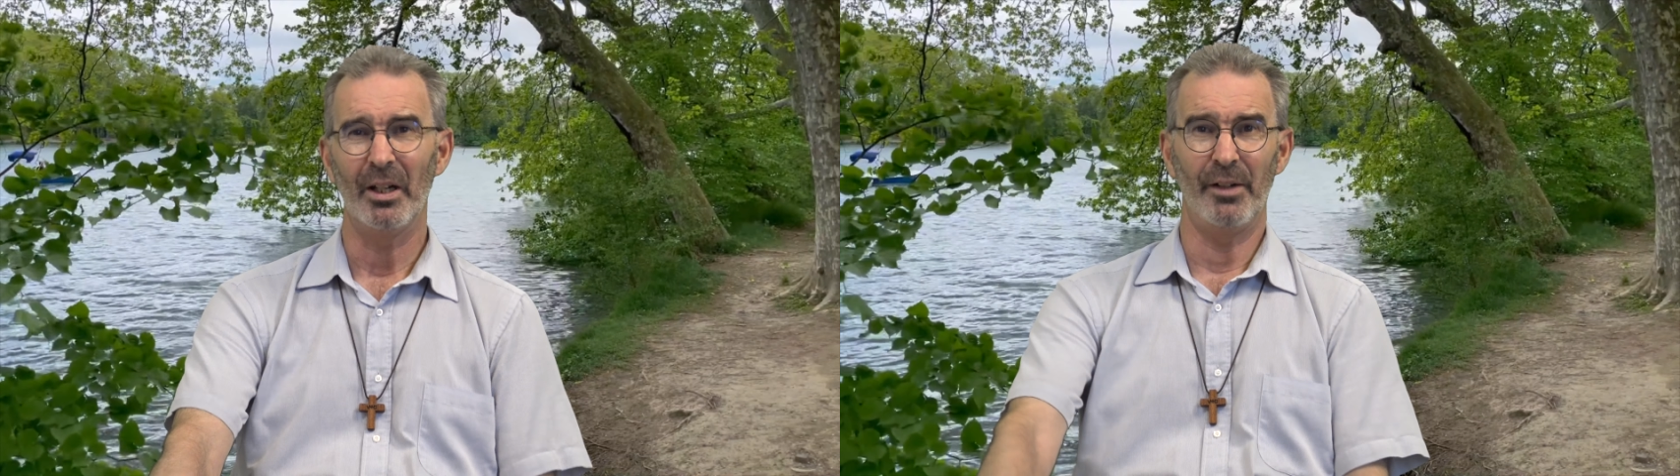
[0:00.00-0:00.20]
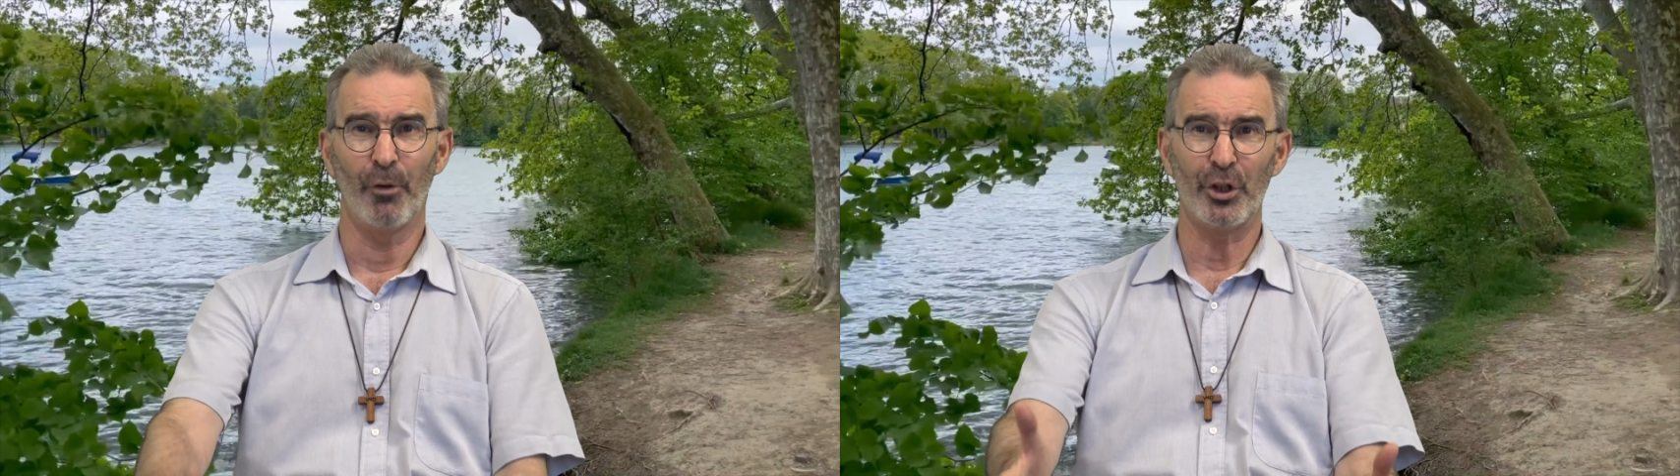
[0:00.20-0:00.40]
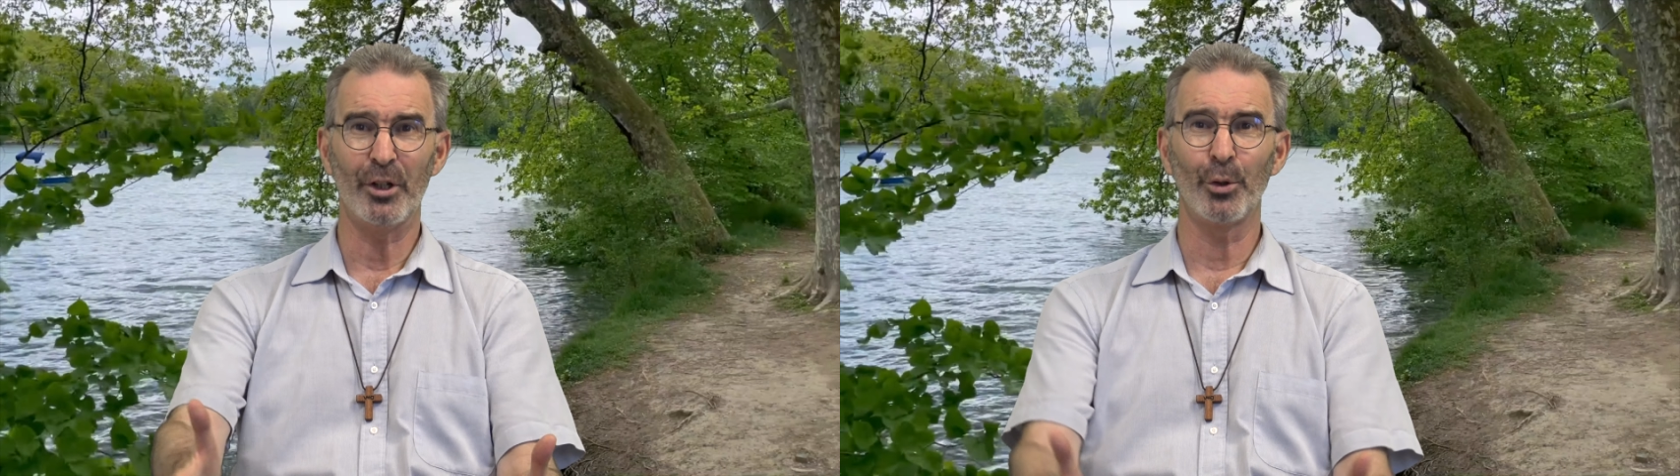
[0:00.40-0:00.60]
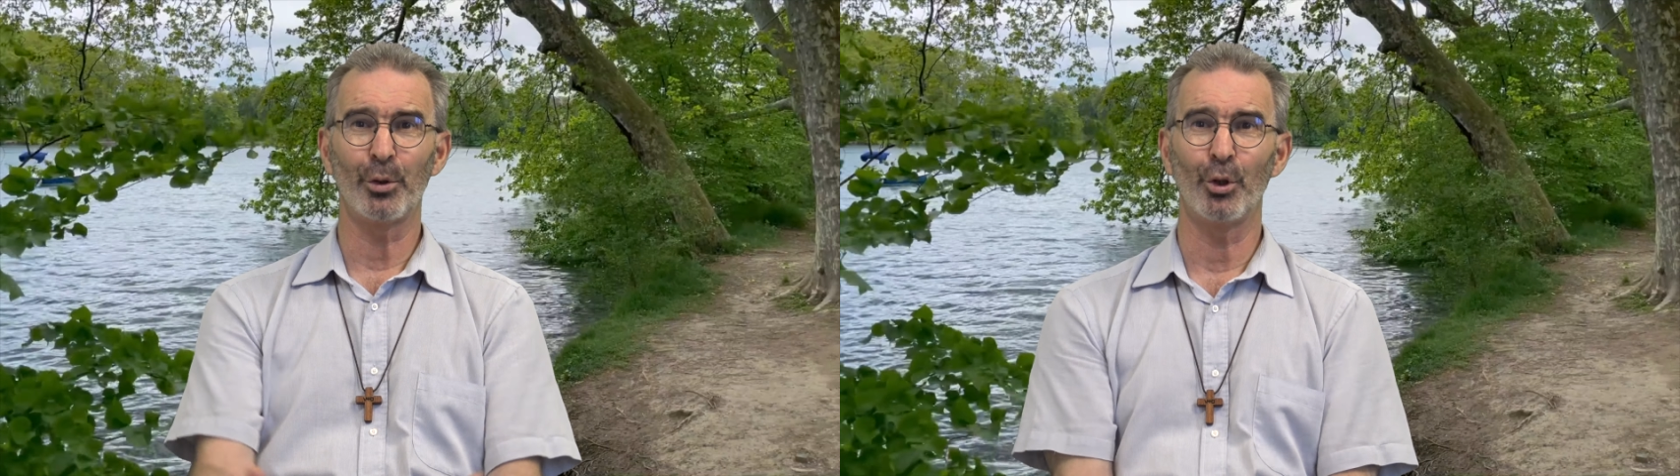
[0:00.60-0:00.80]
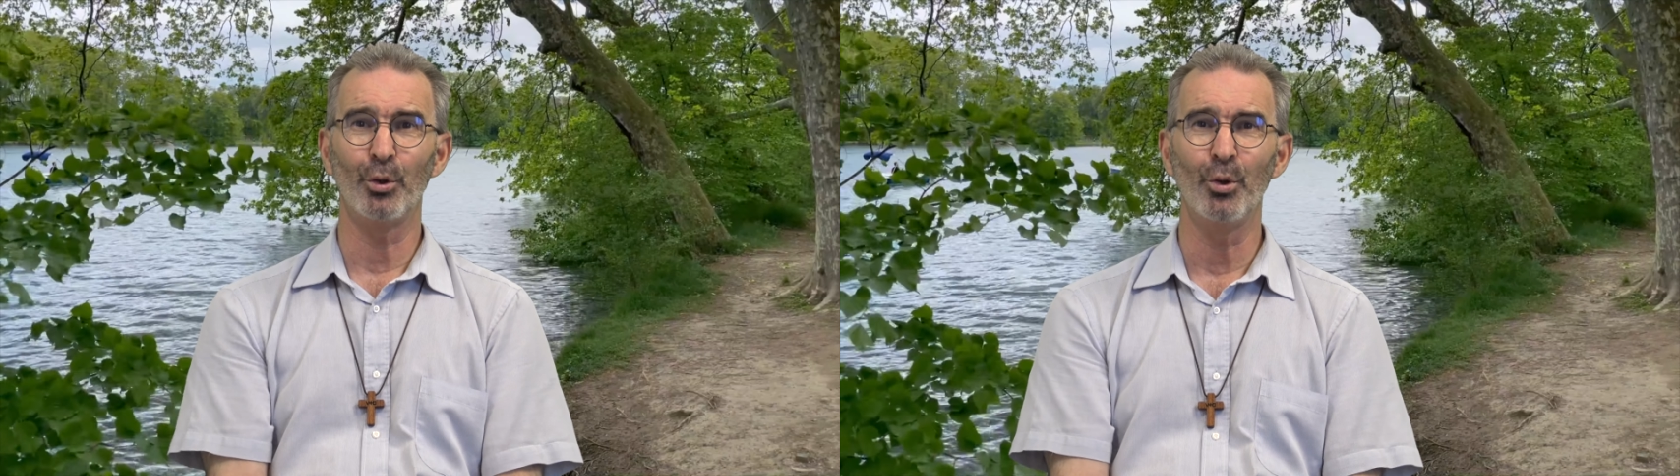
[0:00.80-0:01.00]
L'évangile de
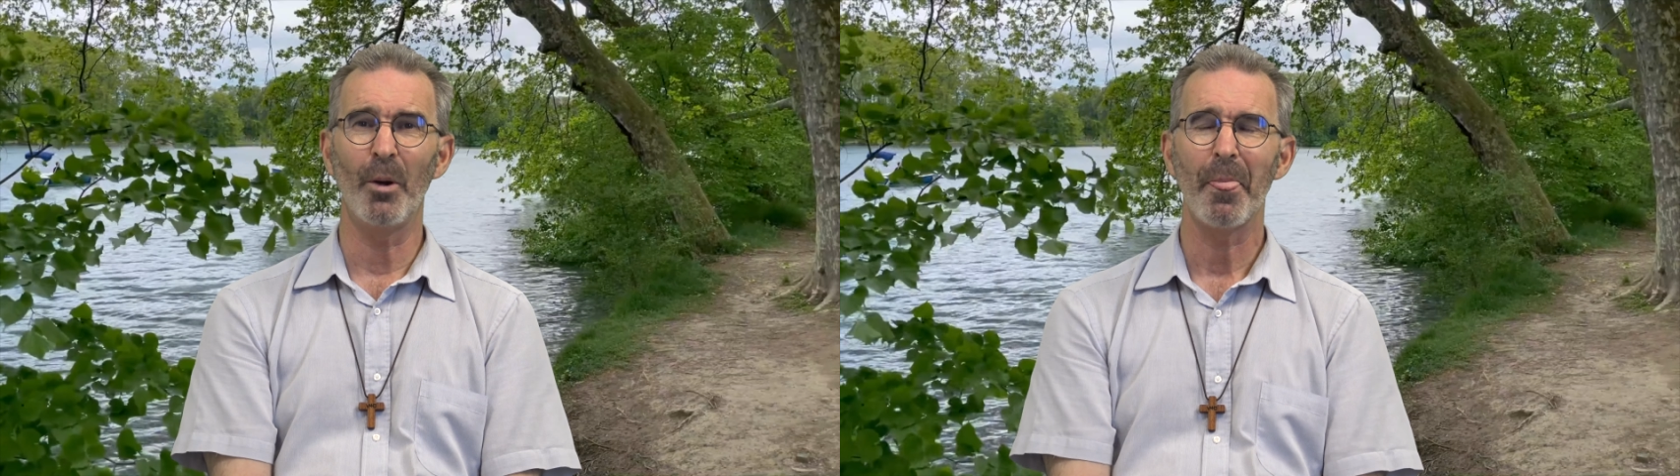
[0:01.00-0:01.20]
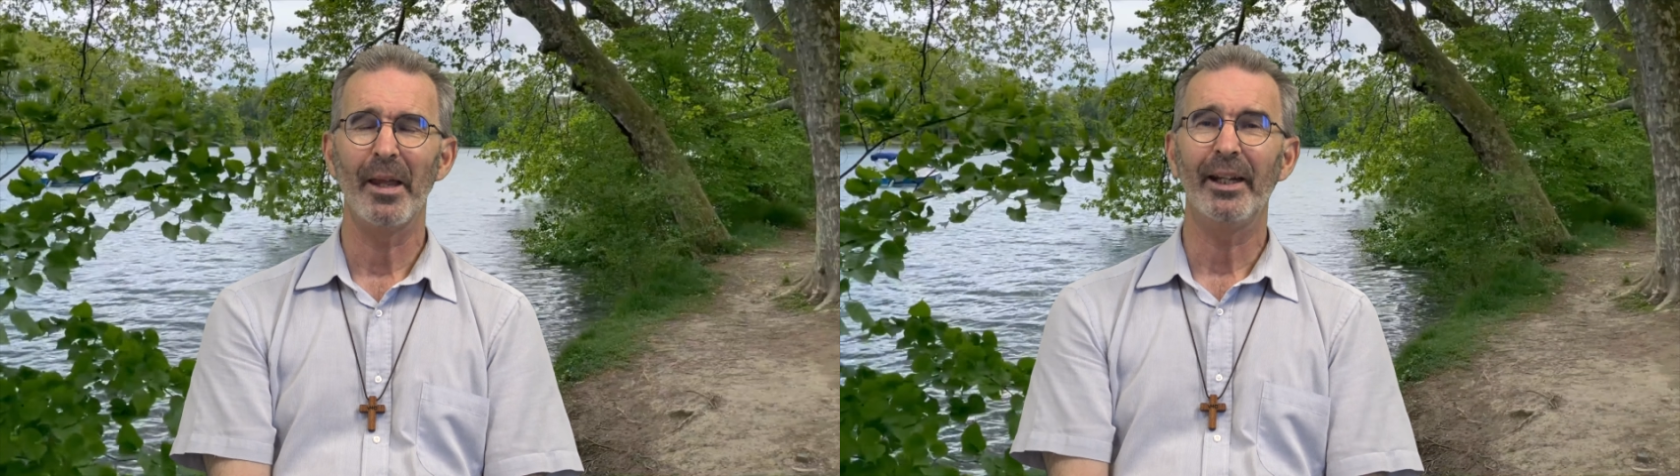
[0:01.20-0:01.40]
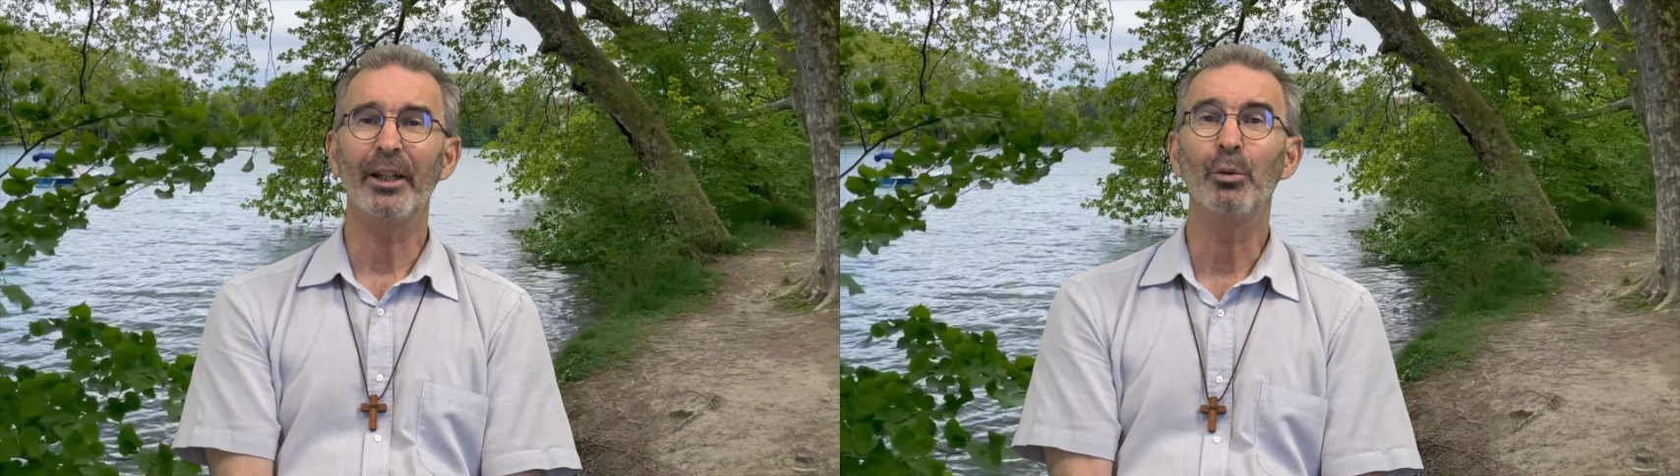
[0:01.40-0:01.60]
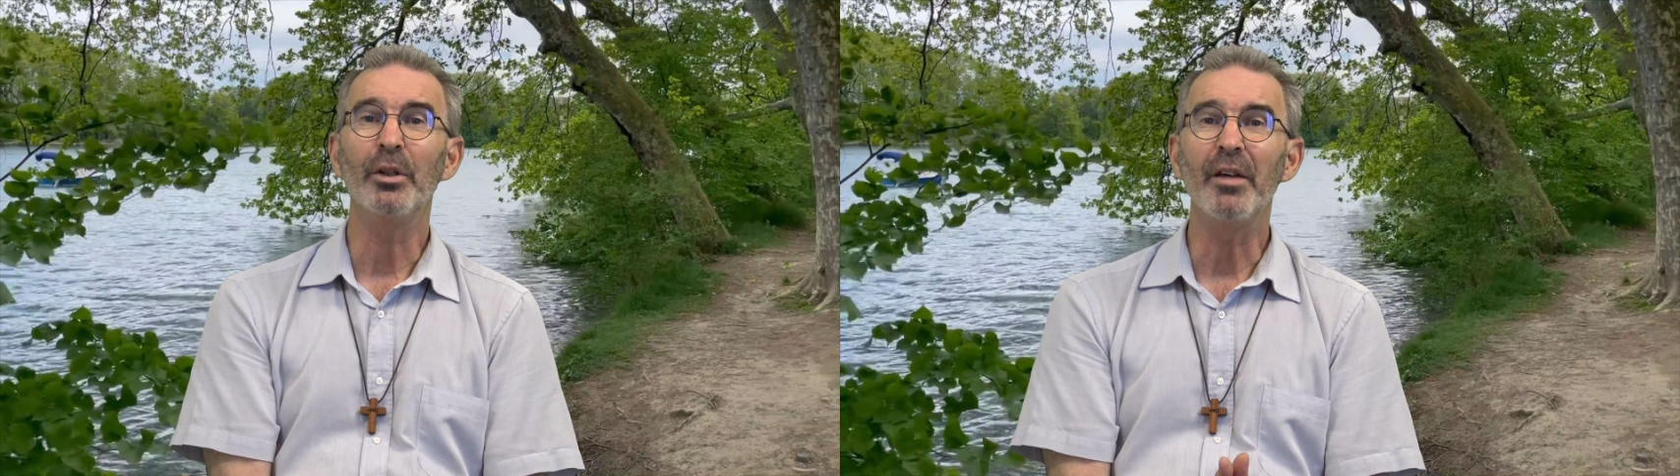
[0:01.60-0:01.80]
ce jour est une